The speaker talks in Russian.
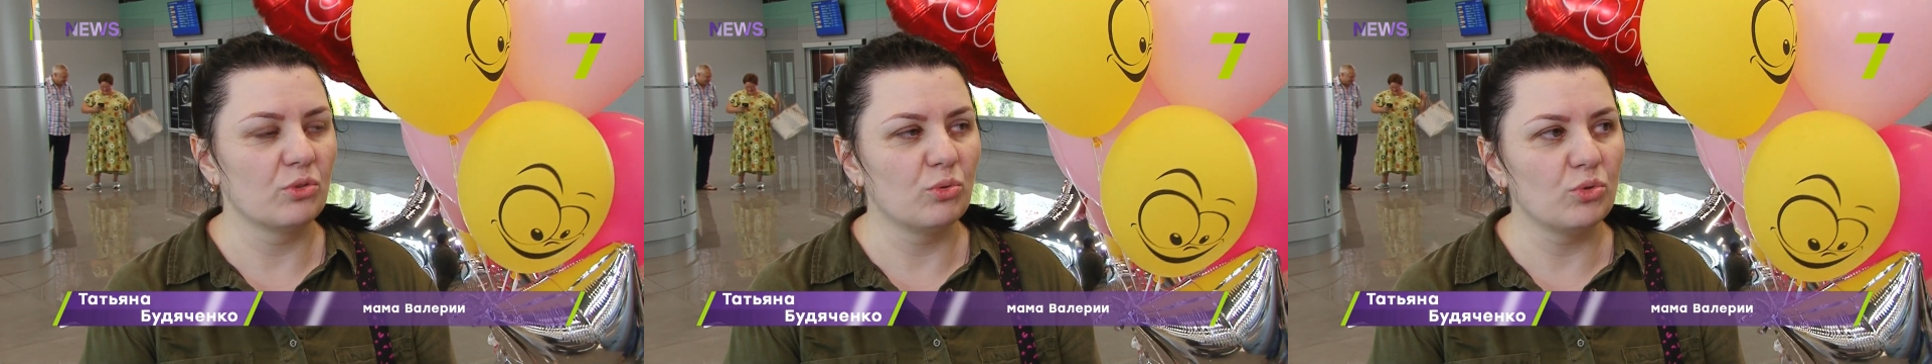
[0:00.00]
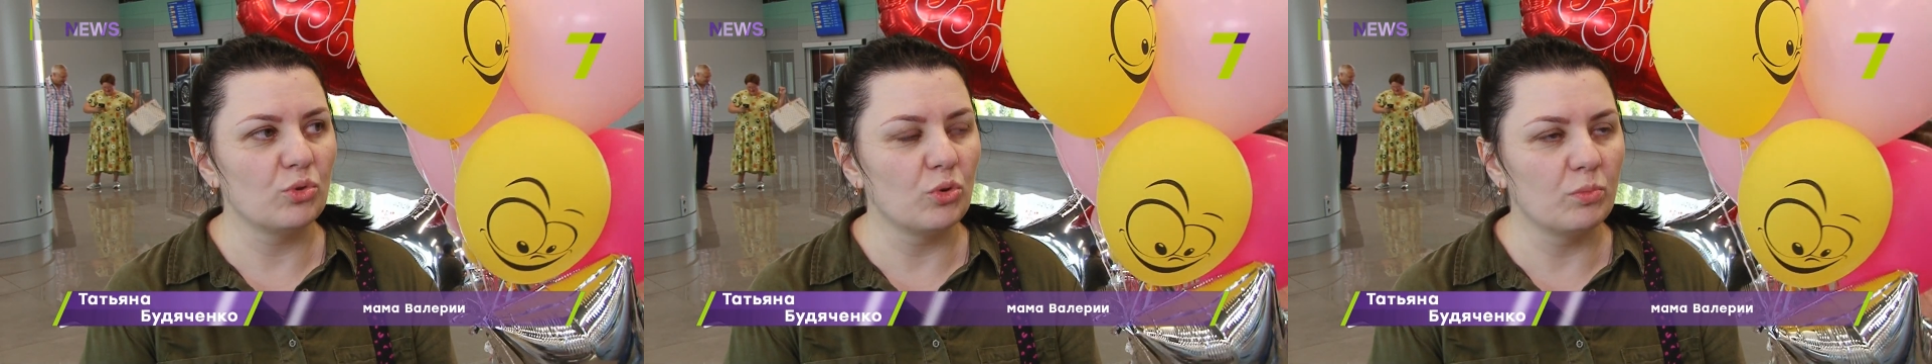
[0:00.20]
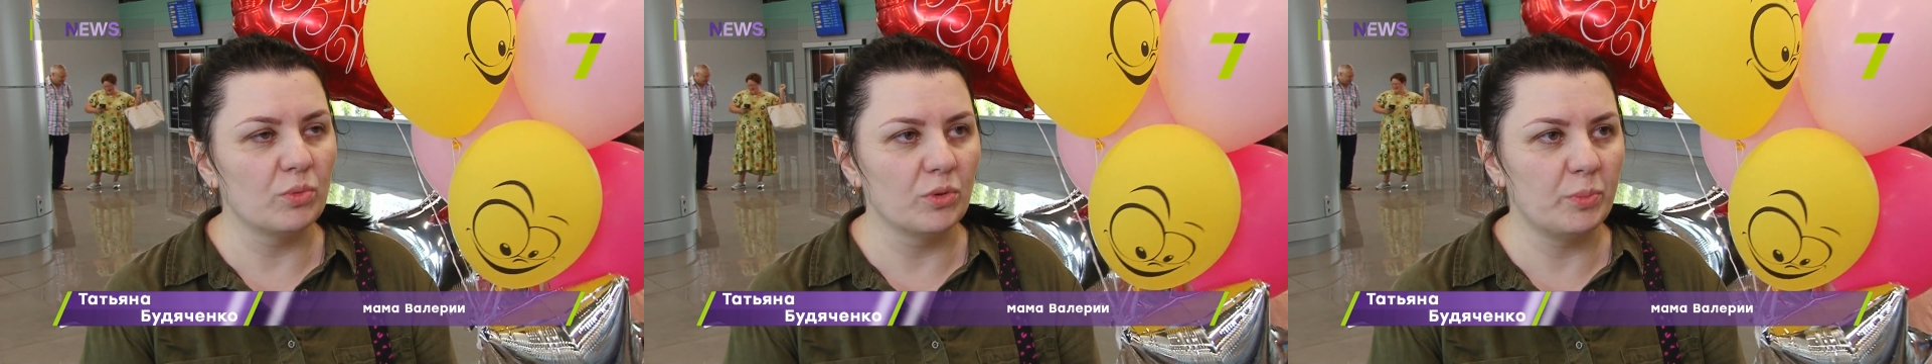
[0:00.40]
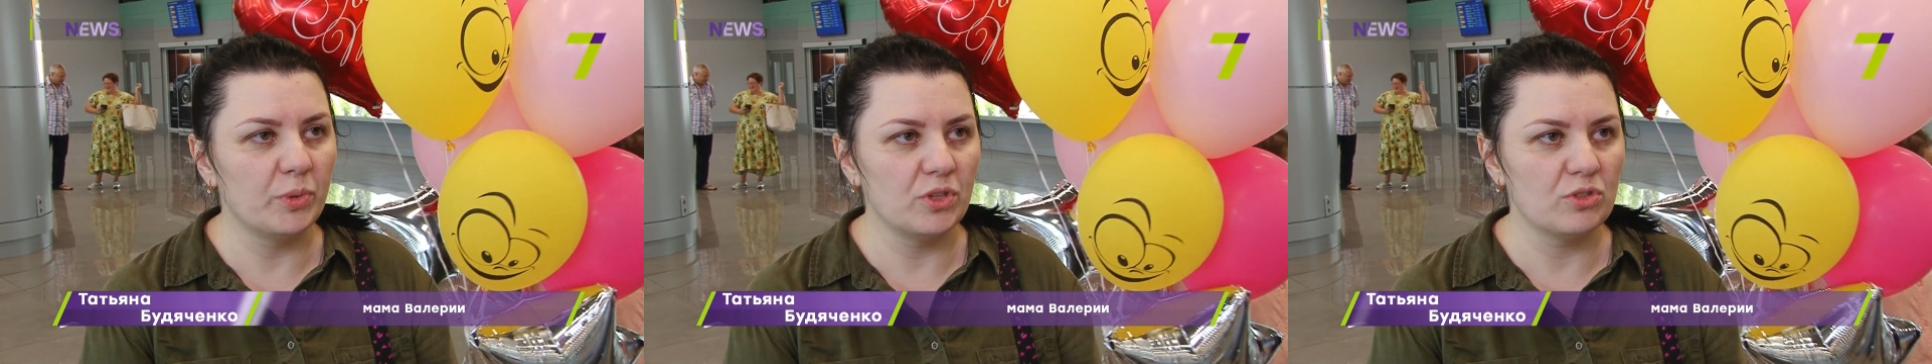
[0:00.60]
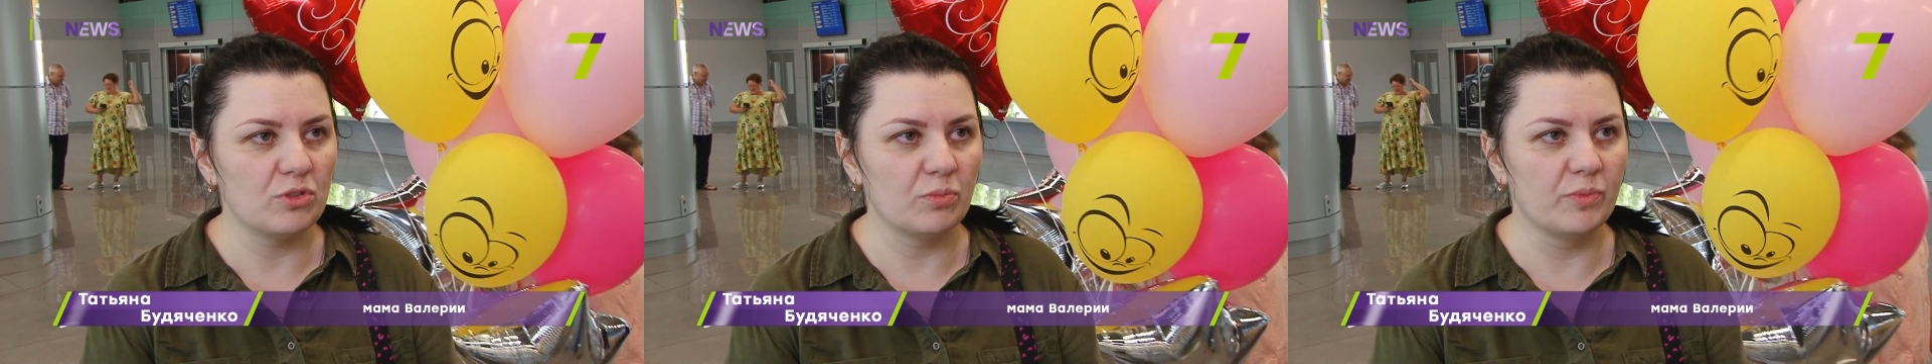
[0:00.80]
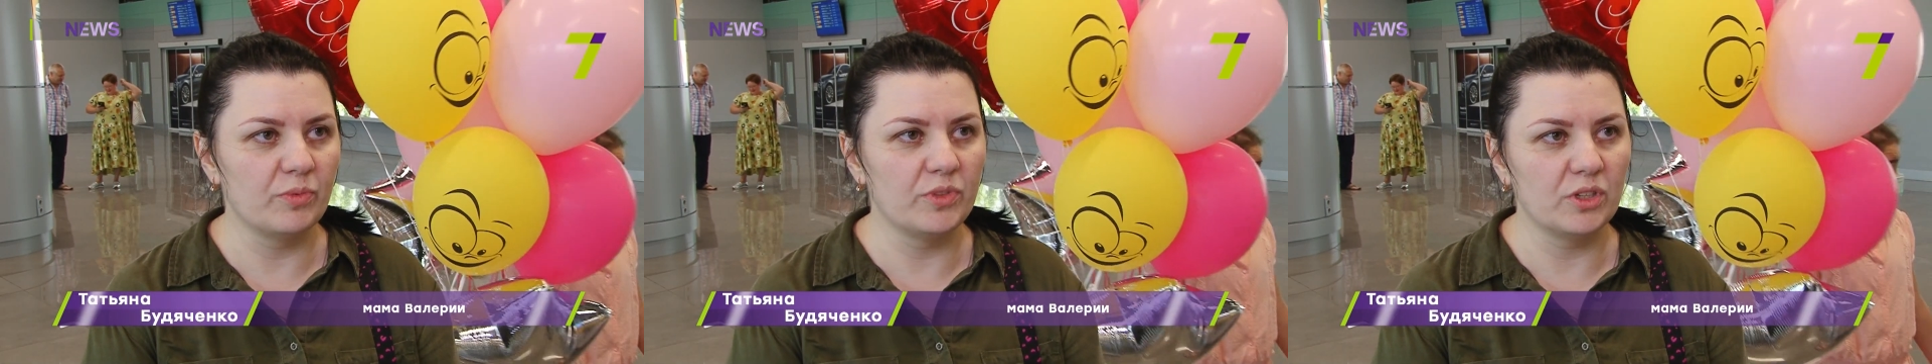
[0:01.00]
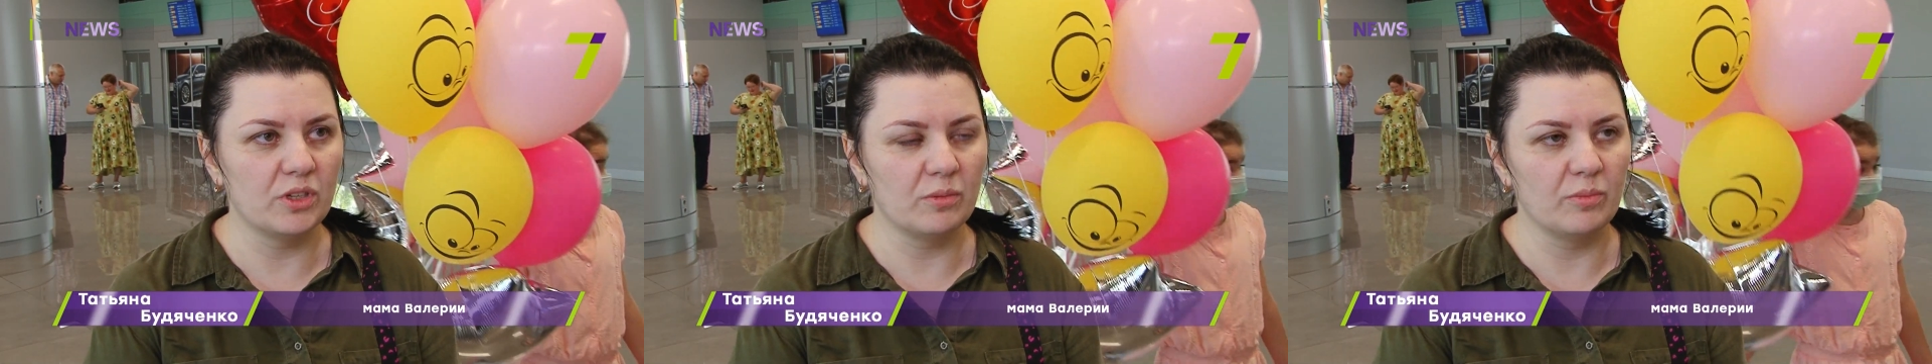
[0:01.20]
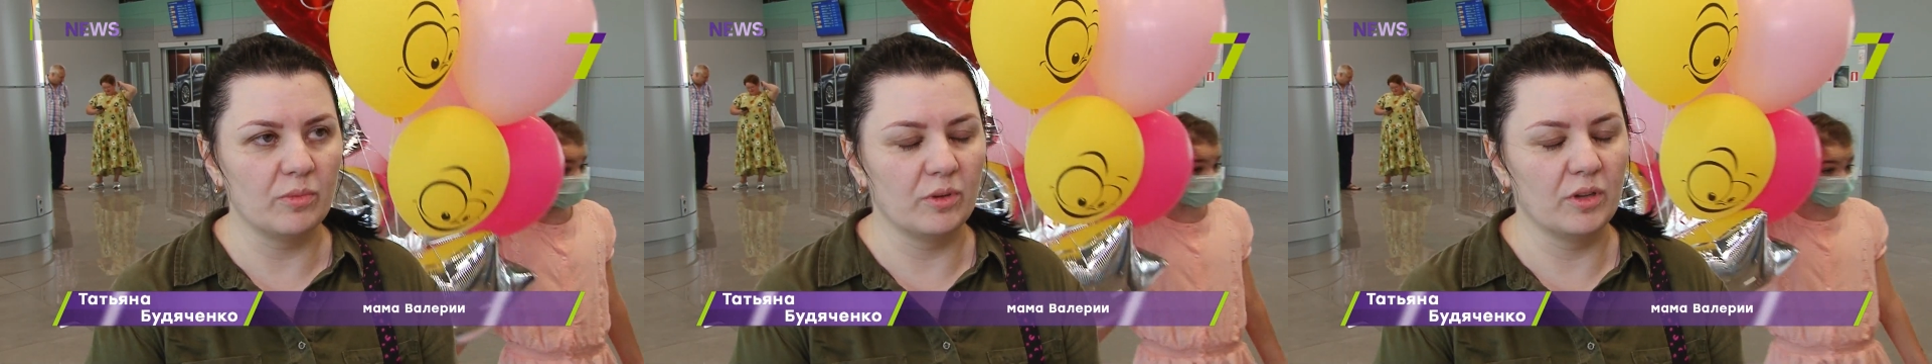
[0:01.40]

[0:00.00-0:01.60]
Но у нее был приступ в декабре,